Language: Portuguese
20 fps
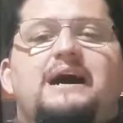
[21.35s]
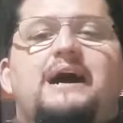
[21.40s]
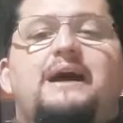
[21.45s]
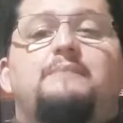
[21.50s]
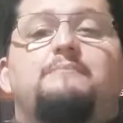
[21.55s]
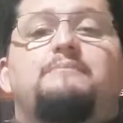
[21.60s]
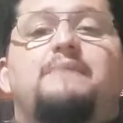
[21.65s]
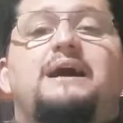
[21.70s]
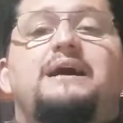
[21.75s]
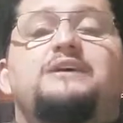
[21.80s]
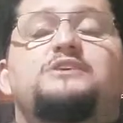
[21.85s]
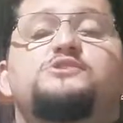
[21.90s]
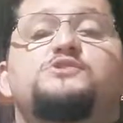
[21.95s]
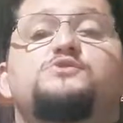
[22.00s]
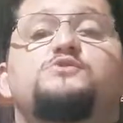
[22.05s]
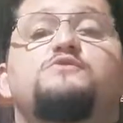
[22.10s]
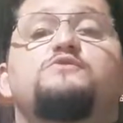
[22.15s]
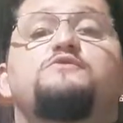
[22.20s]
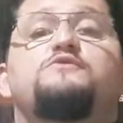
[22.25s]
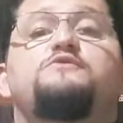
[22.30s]
a
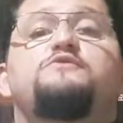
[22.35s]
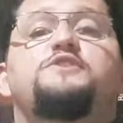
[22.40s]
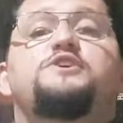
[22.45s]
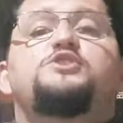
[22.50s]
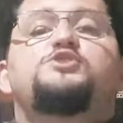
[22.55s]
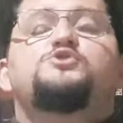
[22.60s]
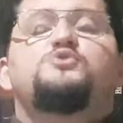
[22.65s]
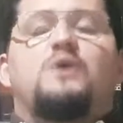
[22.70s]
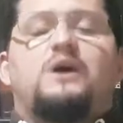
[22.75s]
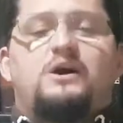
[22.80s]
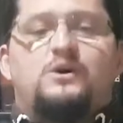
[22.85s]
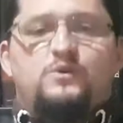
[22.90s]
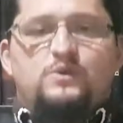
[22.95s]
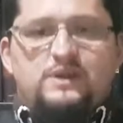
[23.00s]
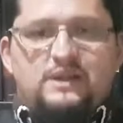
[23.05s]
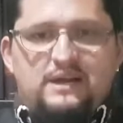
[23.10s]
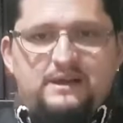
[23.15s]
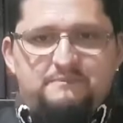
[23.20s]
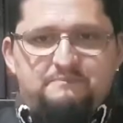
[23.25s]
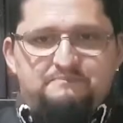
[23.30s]
mais um vídeo
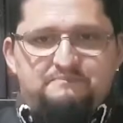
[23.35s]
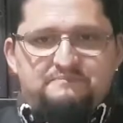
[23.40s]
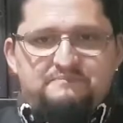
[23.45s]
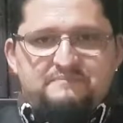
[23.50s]
aula.